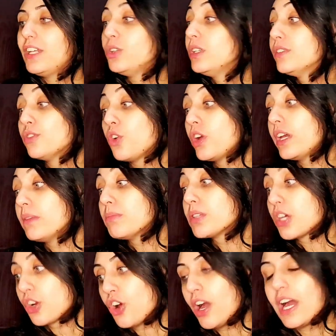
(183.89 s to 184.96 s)
الاوليف اويل
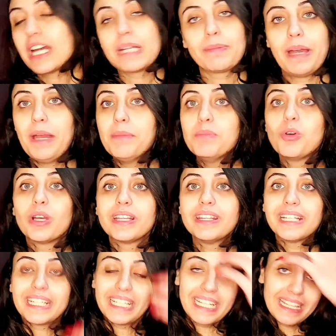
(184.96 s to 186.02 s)
بصراحه انا بحبه
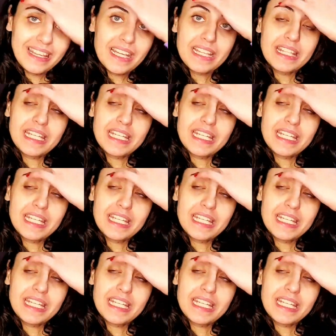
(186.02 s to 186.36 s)
جدا جدا